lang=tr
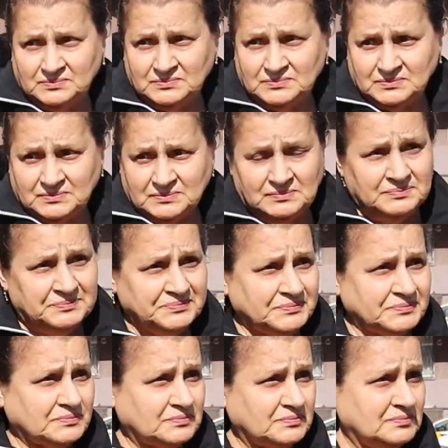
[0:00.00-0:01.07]
şehirde
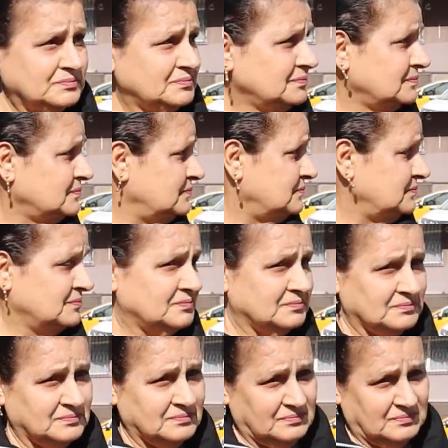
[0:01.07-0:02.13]
tartışmasız Vahap seçer.